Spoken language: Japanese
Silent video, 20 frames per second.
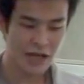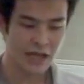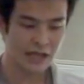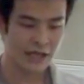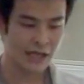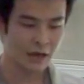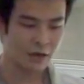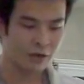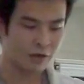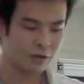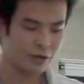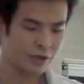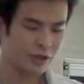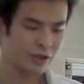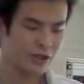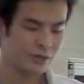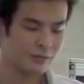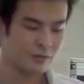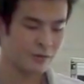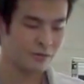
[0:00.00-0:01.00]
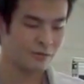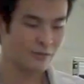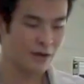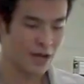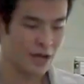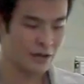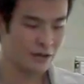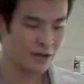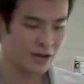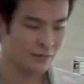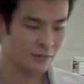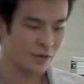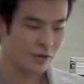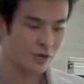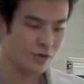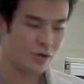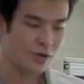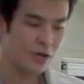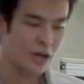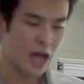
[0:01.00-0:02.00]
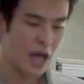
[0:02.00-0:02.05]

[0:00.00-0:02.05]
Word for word: えー、単語ユニグラム、バイグラム、